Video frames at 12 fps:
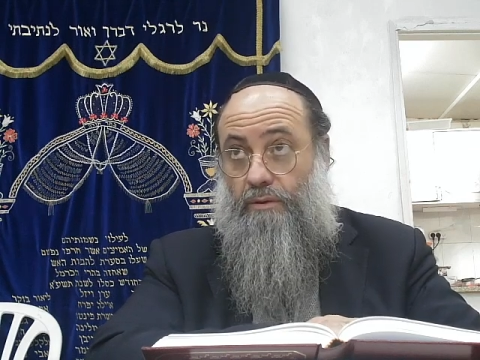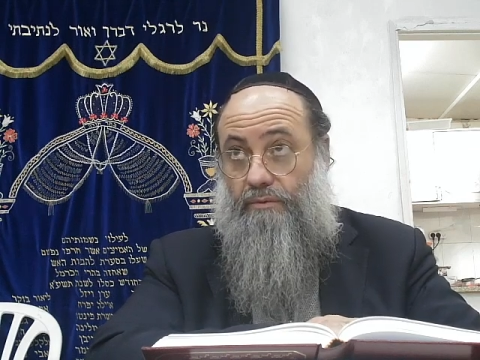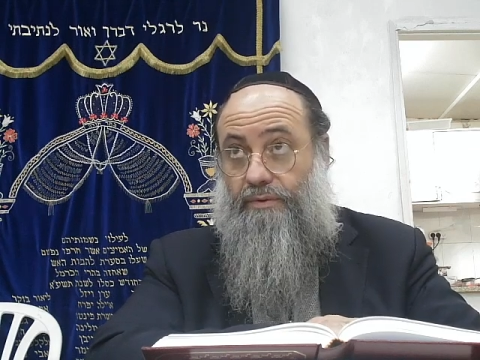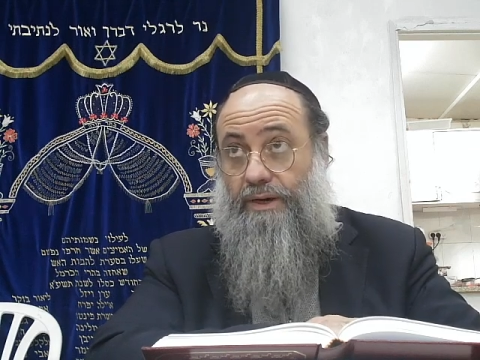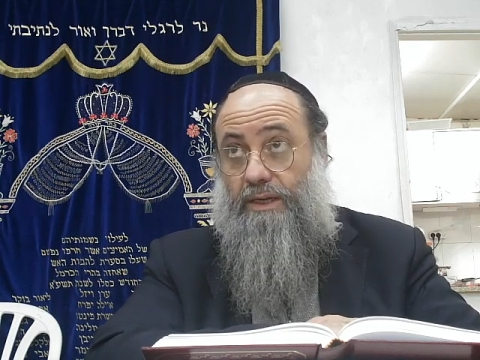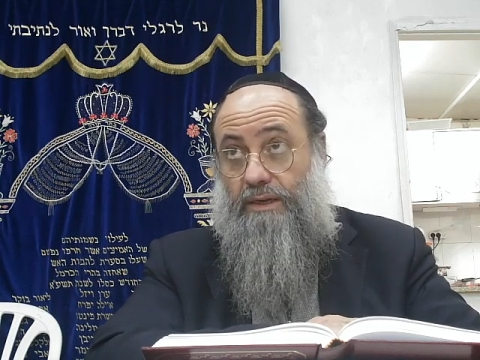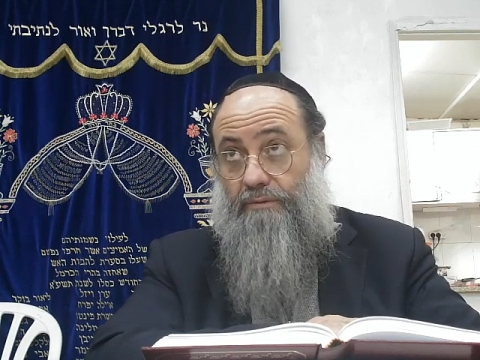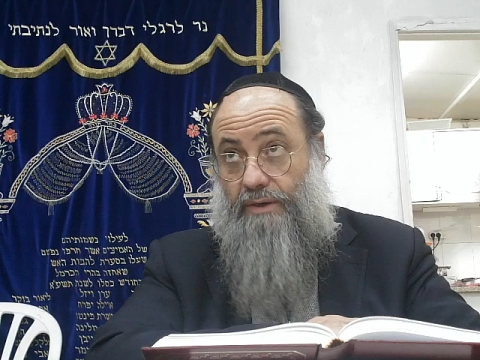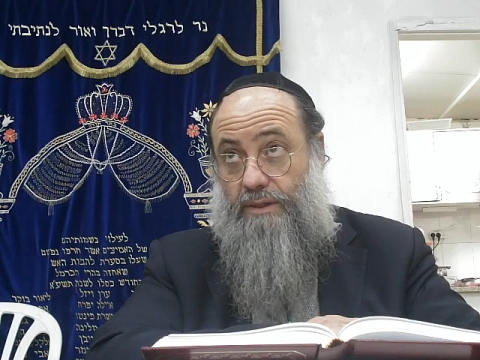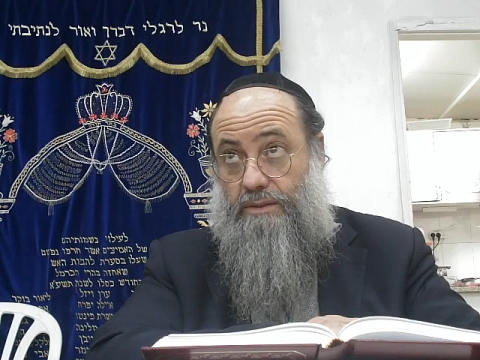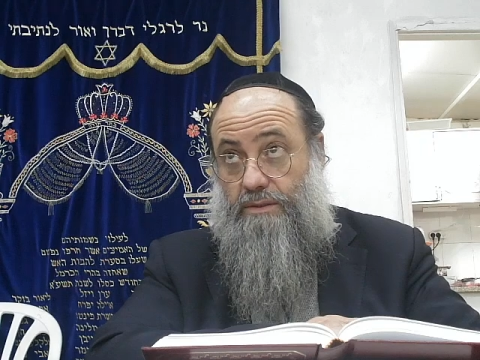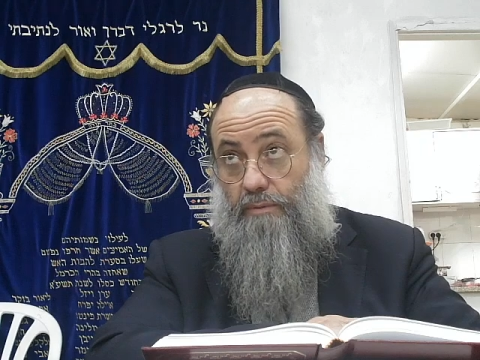faire un
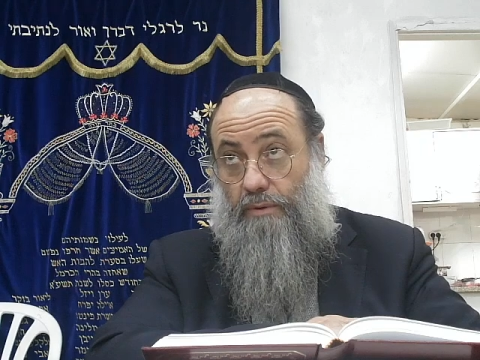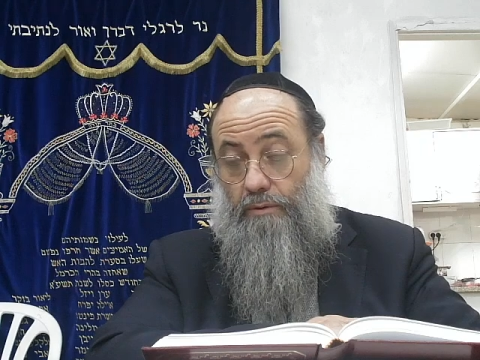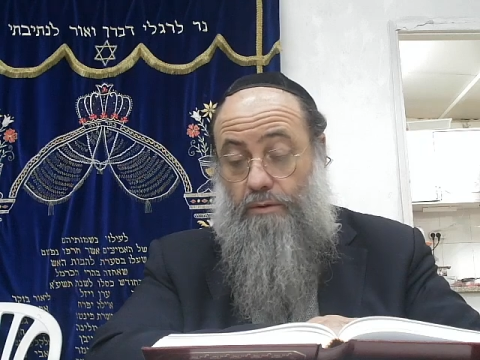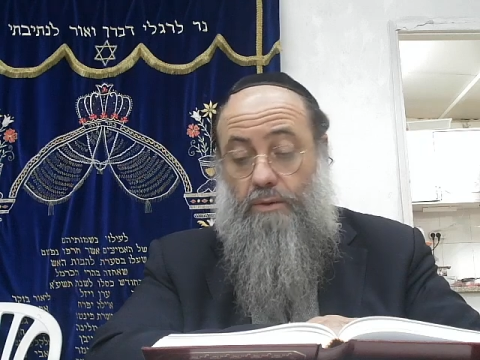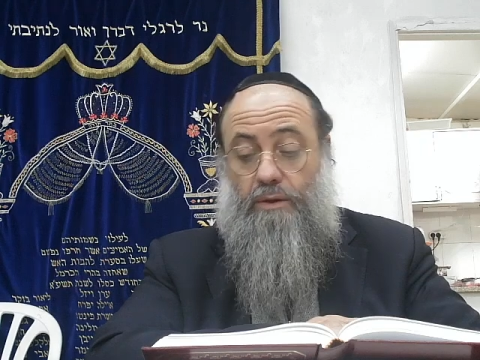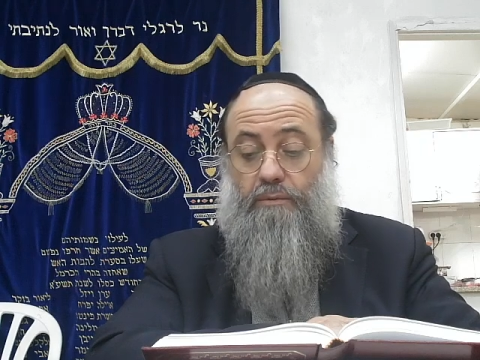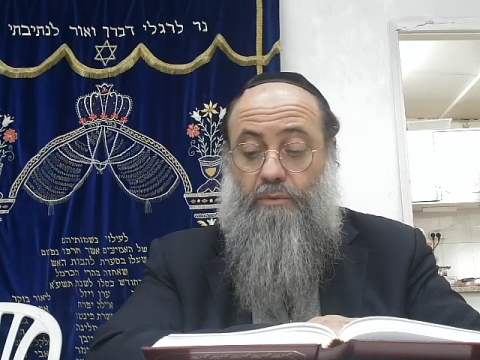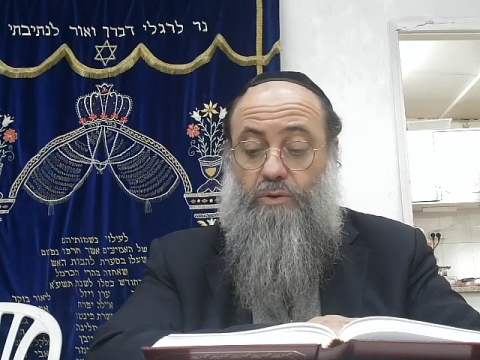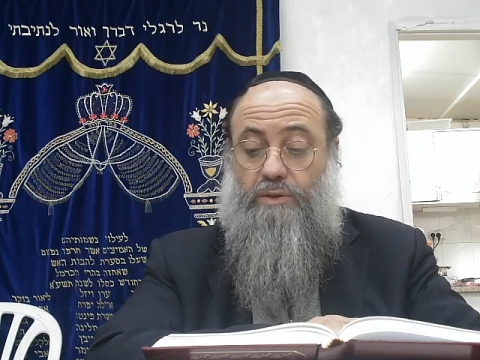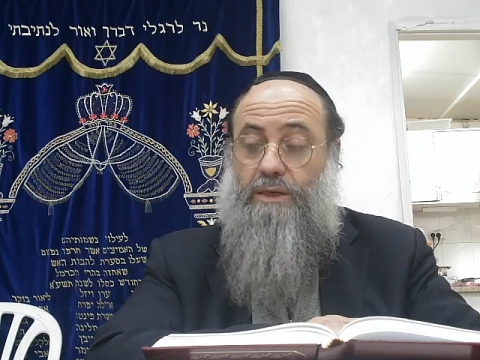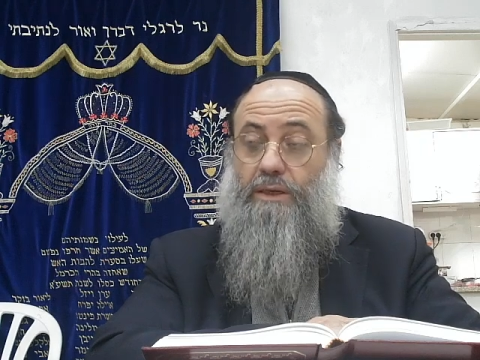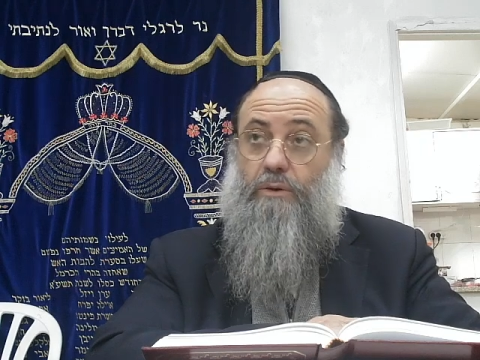avertissement, mais
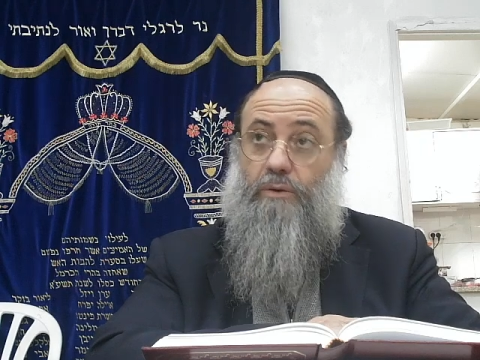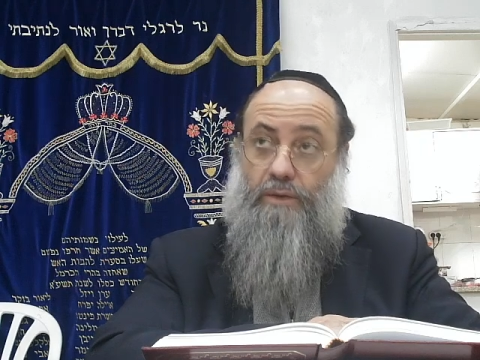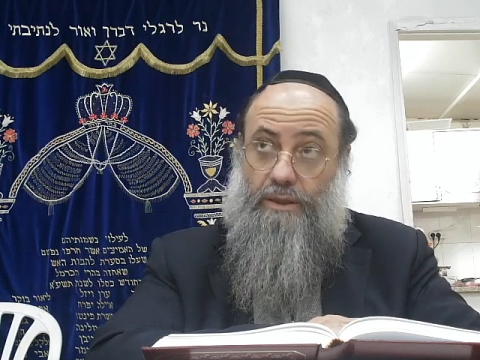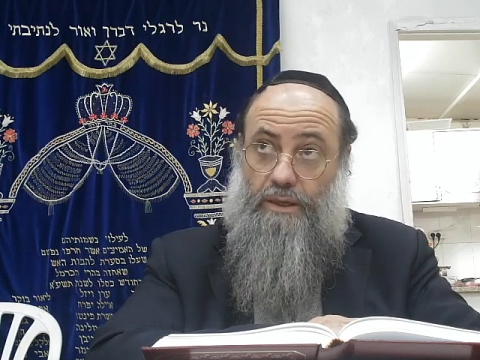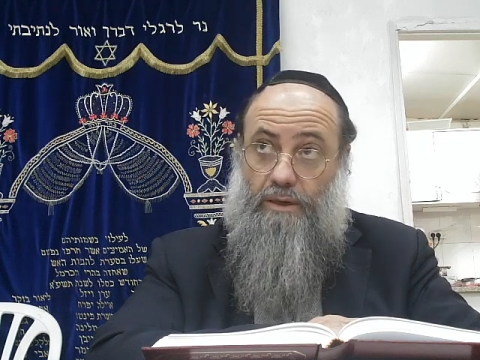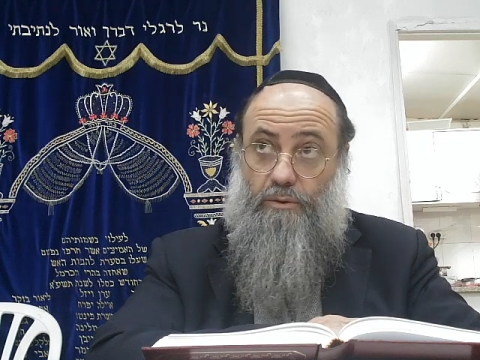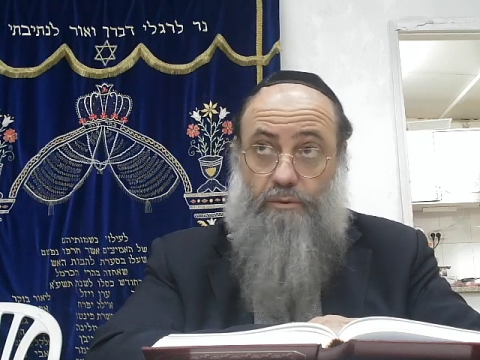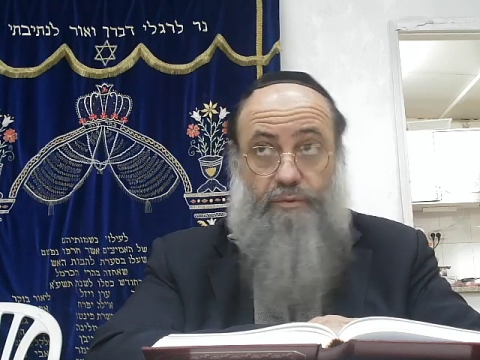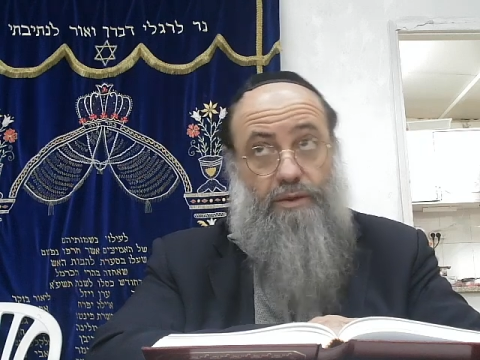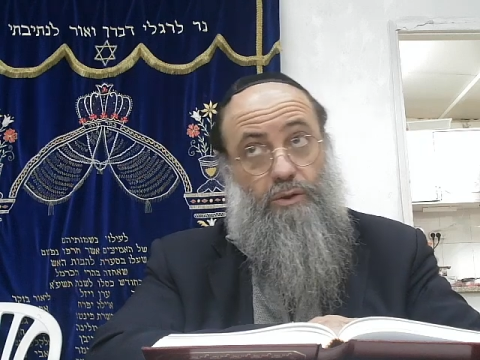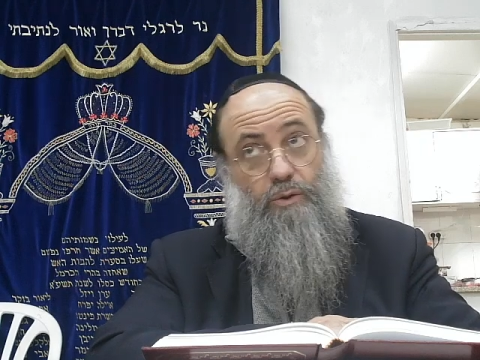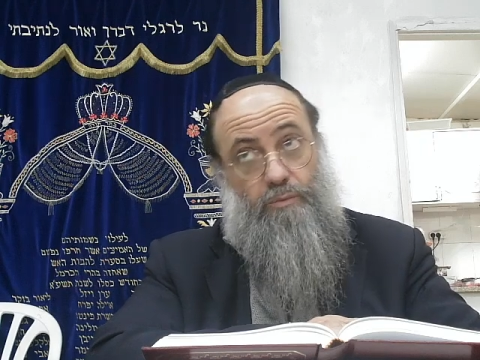aussi les lui
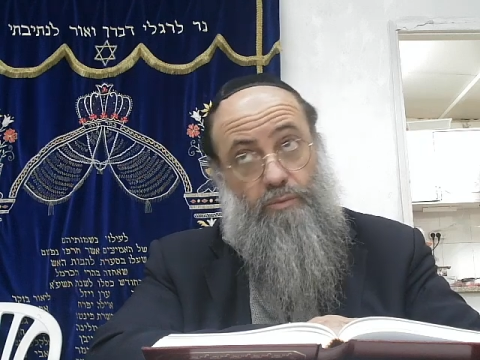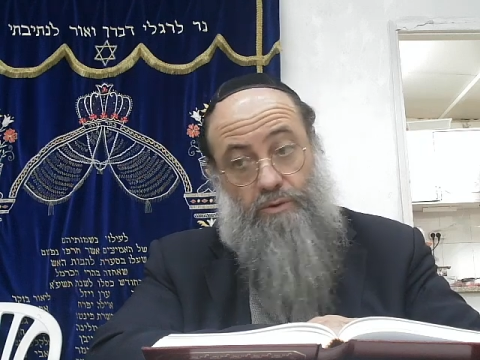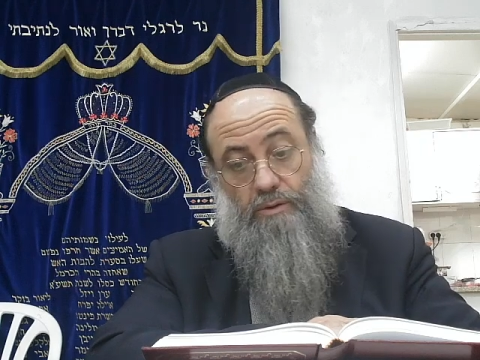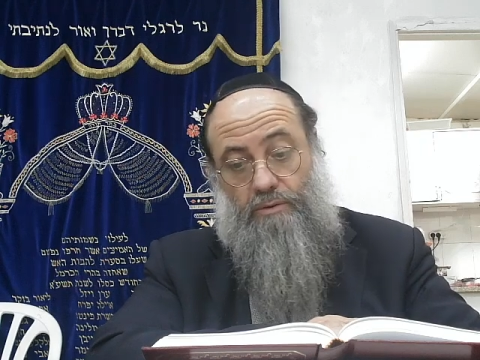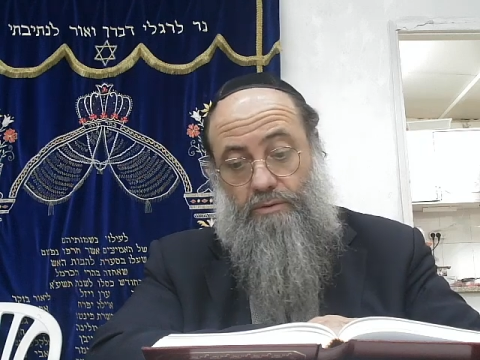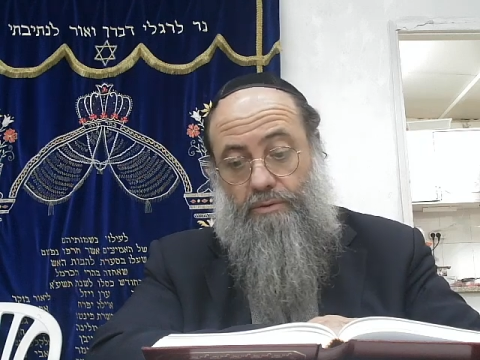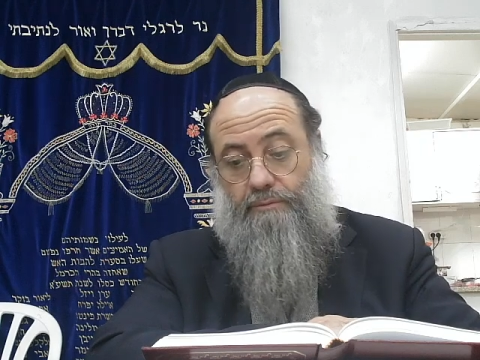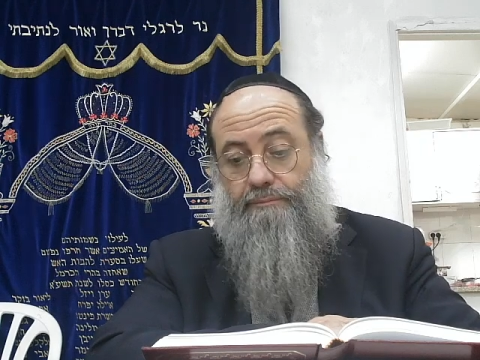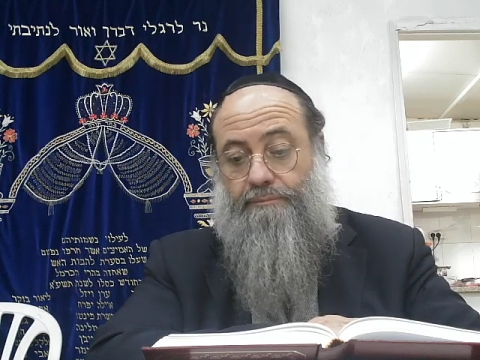faire des remontrances.